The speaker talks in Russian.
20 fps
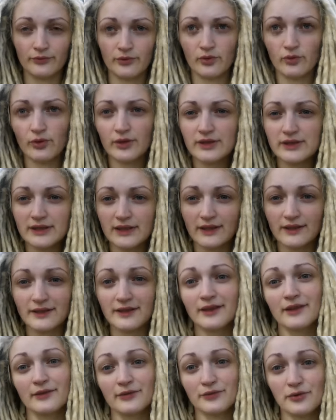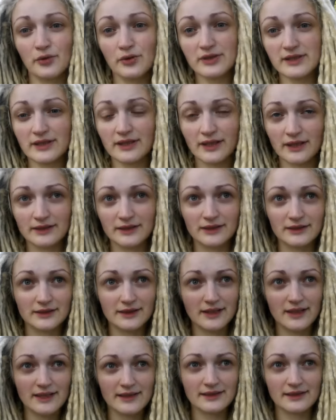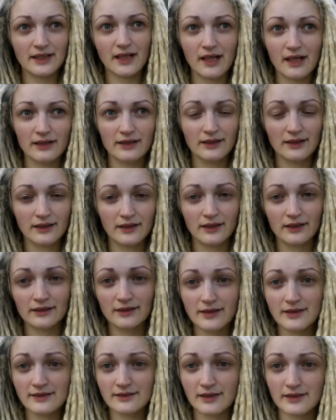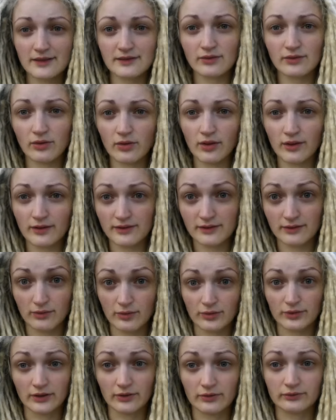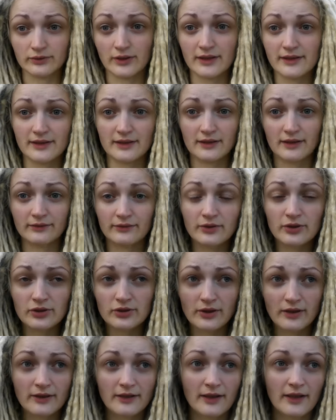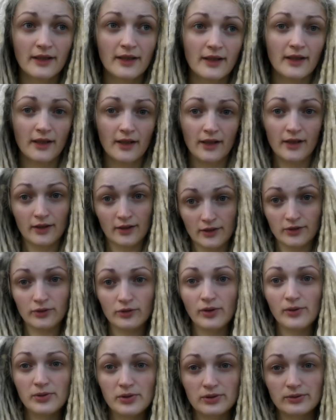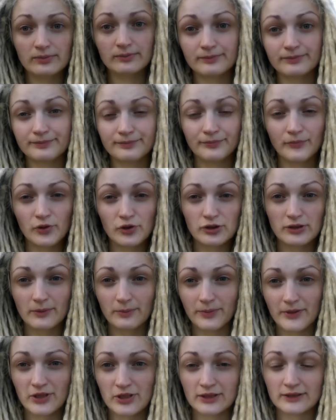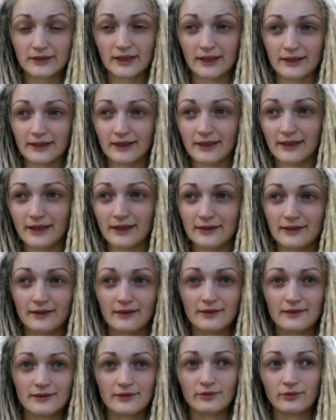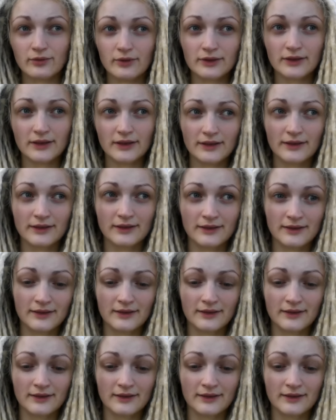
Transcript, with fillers: внеска. Внесок это 300, 340 злотых у нас это вышло. Ну, в общем, можете посчитать какие-то расходы